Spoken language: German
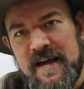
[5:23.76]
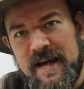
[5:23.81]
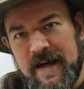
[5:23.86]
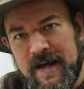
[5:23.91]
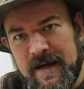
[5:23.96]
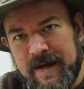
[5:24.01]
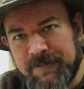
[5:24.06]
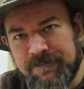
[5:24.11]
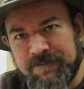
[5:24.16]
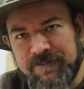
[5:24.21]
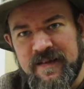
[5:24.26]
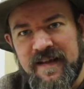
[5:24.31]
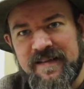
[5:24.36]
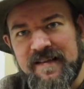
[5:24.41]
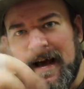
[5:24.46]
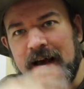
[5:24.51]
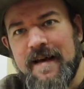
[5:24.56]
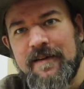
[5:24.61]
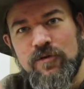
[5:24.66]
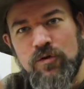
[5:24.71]
ähm,
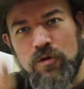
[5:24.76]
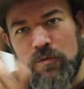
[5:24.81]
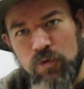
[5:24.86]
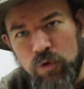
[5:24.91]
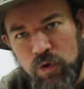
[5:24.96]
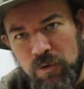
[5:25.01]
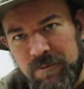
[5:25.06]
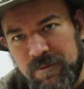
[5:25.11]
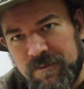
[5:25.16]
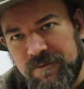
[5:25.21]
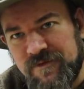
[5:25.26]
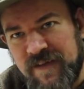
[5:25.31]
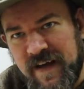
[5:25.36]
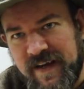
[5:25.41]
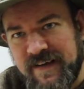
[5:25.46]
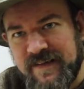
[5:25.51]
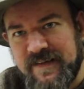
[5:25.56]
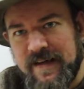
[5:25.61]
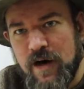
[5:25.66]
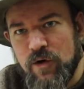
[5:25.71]
das Eis drumherum
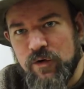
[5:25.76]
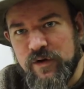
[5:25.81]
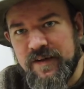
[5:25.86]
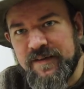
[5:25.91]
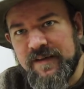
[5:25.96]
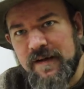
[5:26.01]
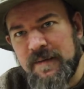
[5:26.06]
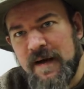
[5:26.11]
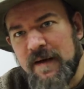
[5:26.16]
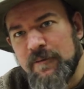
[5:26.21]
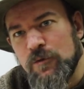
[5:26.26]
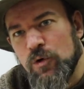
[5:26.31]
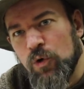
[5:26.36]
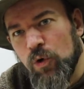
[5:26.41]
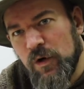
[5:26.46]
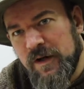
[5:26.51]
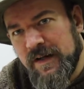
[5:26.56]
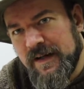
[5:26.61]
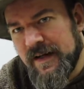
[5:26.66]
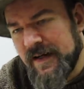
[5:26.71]
weggetaut ist. Aber im
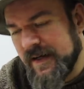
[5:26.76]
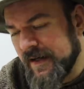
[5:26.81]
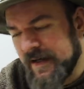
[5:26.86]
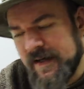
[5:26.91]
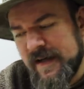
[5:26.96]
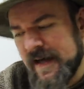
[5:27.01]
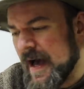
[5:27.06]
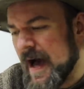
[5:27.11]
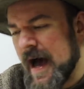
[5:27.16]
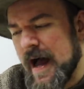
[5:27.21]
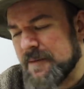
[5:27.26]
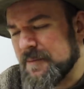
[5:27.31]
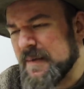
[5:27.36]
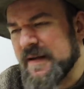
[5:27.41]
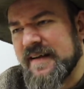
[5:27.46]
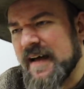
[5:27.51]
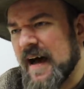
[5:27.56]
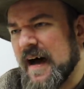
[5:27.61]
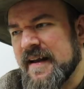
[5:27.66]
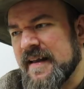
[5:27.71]
Grunde hat
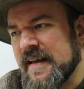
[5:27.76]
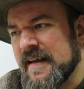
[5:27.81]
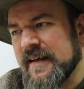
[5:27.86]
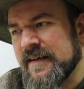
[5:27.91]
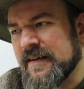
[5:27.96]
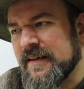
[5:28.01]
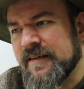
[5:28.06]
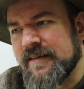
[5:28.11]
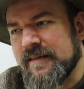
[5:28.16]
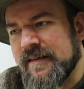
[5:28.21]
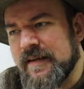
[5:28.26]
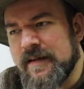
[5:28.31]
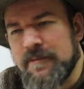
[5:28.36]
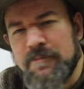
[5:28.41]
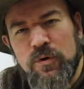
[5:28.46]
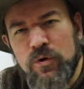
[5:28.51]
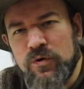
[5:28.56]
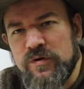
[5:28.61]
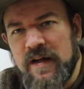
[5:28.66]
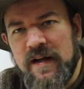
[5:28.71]
Methan irgendeinen
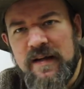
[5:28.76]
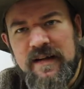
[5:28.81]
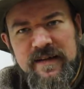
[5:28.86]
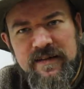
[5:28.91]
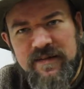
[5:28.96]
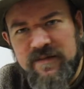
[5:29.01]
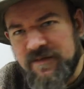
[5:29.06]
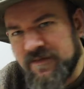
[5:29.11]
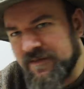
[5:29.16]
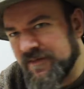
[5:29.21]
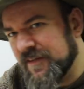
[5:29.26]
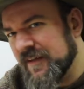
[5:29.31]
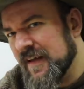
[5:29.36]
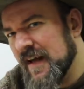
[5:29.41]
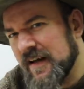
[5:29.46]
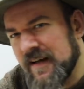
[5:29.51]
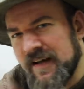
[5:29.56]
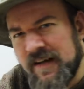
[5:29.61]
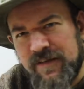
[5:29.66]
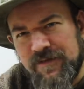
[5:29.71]
Siedepunkt, der liegt
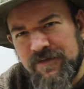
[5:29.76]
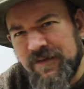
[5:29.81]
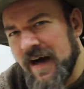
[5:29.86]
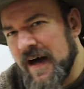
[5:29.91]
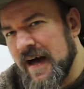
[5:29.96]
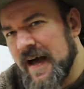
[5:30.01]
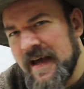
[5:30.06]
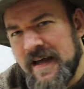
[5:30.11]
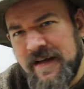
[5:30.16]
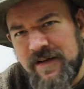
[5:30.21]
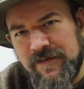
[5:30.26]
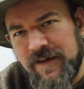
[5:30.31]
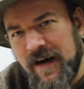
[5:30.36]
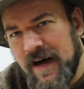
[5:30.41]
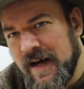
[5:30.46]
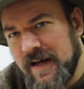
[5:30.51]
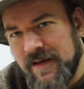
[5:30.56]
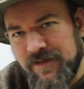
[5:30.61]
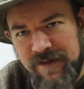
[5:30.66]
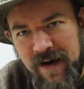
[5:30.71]
wirklich weit,
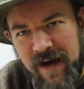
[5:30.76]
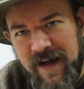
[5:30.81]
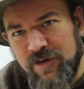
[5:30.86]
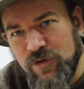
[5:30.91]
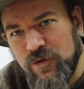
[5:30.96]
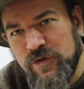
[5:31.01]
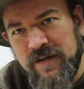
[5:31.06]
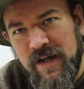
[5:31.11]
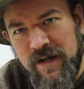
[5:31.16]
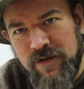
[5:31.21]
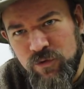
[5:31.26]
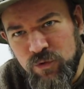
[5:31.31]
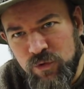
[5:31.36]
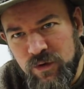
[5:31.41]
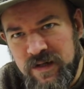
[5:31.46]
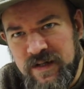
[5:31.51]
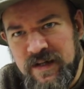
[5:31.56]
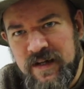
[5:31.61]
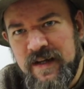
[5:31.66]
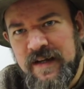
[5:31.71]
weit, weit unter
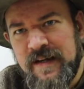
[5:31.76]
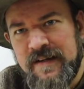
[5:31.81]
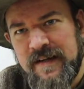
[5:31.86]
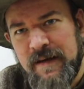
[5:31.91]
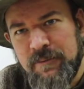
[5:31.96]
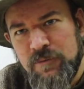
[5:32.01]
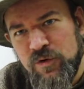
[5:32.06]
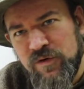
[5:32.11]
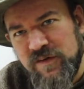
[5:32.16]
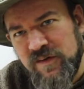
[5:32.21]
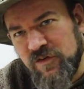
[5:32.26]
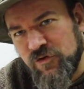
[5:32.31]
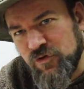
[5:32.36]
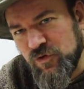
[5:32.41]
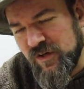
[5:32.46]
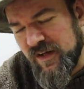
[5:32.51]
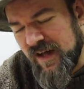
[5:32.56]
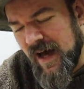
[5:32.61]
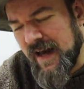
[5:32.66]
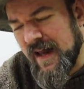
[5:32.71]
Null. Da müsste
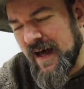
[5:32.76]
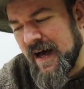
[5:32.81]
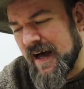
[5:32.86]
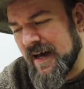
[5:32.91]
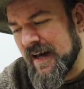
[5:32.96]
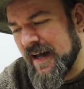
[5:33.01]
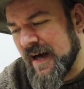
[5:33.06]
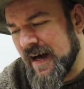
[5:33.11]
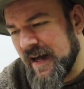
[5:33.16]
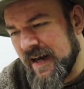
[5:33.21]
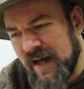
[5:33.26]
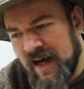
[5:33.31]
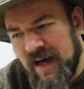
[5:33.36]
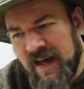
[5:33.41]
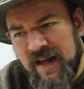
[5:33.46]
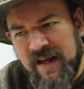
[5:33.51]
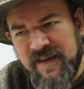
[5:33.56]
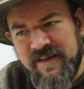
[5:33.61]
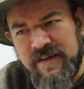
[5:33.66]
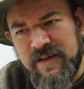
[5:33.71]
schon aller, aller, aller,
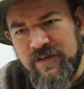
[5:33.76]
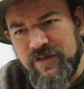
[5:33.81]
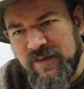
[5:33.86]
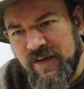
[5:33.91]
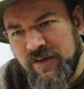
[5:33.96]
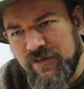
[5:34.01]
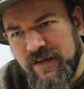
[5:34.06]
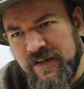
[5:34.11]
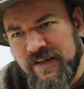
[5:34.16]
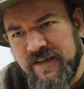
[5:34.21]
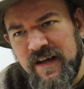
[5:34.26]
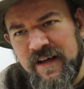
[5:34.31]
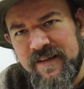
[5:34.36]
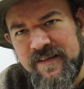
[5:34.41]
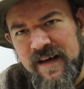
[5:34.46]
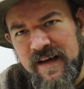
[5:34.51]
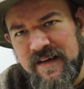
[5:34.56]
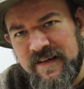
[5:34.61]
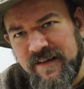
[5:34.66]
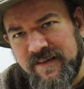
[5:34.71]
aller tiefster Winter
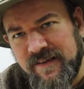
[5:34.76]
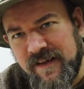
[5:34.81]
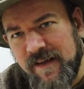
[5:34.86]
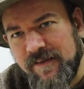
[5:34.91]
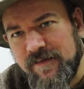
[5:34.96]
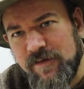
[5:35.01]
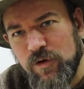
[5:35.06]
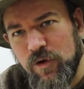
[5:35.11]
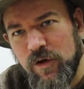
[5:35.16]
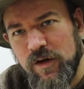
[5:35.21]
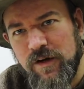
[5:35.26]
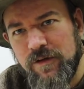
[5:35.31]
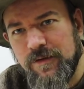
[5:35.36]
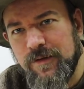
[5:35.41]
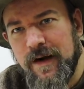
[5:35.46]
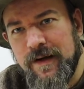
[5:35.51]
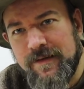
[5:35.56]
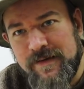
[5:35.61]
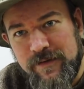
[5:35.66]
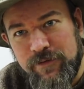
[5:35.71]
sein, dass das Zeug
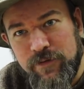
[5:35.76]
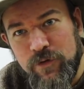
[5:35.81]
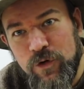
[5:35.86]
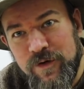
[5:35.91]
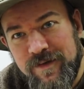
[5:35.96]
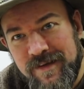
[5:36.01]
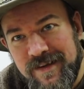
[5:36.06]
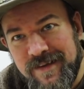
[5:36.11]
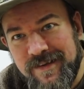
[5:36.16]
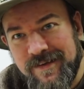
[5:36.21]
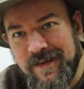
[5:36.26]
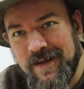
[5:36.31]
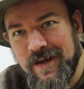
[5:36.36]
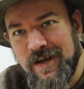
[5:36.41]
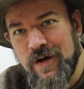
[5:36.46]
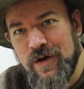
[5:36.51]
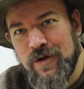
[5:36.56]
quasi flüssig